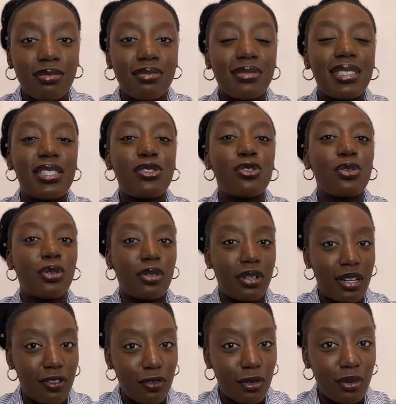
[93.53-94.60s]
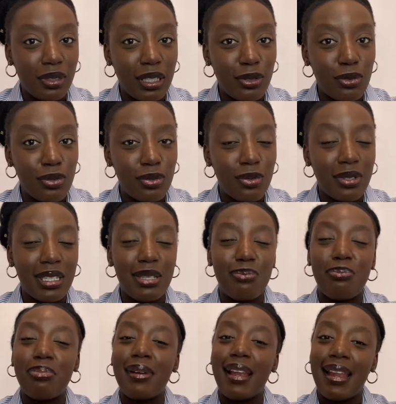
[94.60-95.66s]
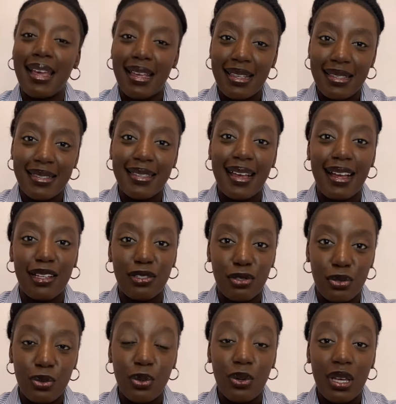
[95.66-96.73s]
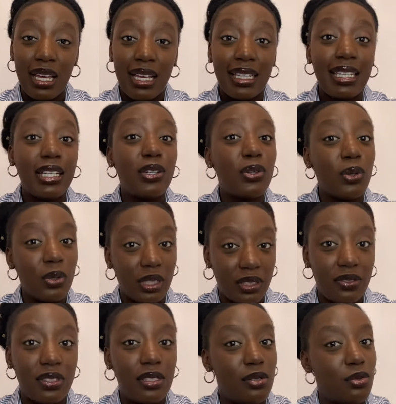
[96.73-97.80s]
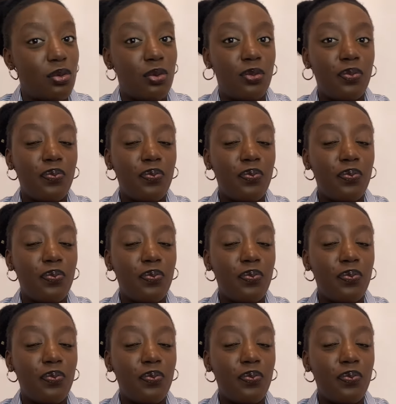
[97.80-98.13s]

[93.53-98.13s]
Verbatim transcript: qui sont dans la volonté de Dieu, qui plaisent à Dieu, qui glorifient Dieu.